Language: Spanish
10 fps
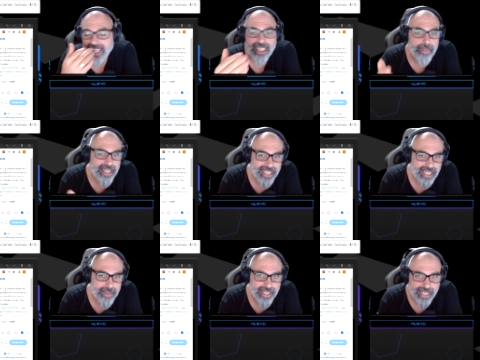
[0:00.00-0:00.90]

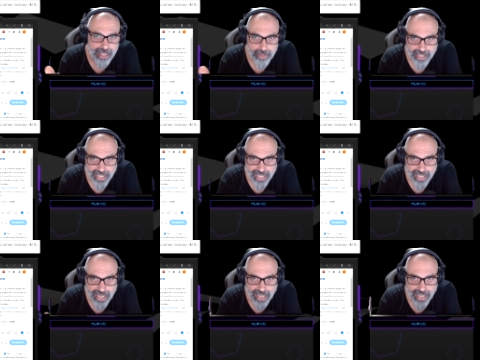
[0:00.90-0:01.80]
Independientemente de que pertenezcan
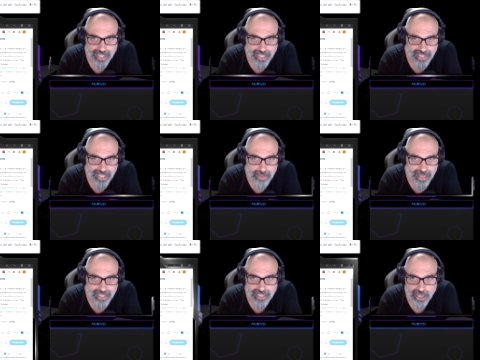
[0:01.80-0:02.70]
a, de que sean al
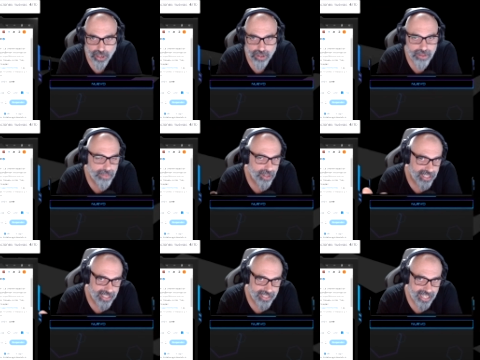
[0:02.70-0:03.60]
magisterio o no, porque
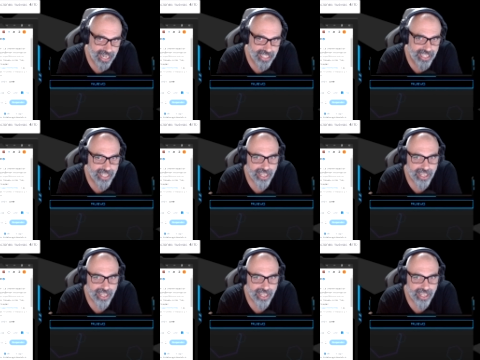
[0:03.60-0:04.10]
si están allí